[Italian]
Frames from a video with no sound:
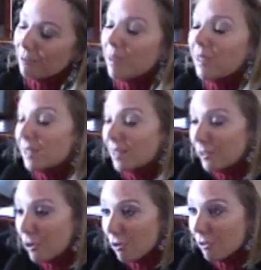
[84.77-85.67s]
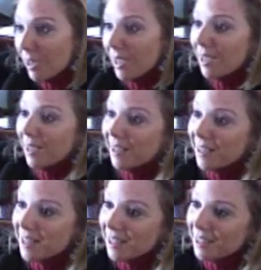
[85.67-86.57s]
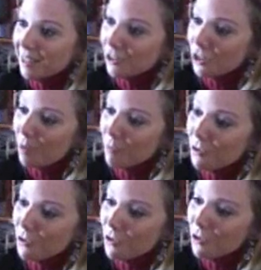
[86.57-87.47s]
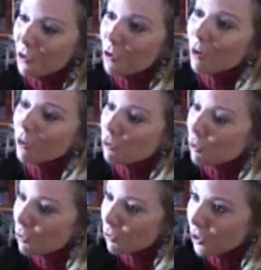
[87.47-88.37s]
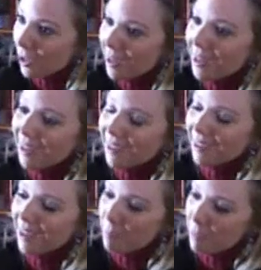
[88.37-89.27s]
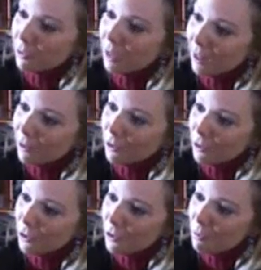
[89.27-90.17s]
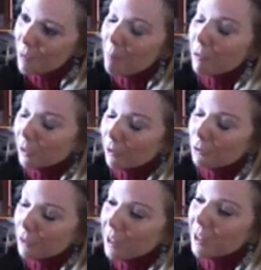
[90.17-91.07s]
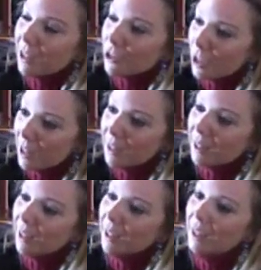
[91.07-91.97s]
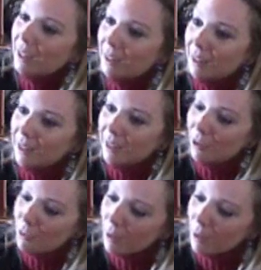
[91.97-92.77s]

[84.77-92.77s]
essere donna, essere diciamo, coraggiosa eh, ha portato, mi ha portato a fare delle scelte eh,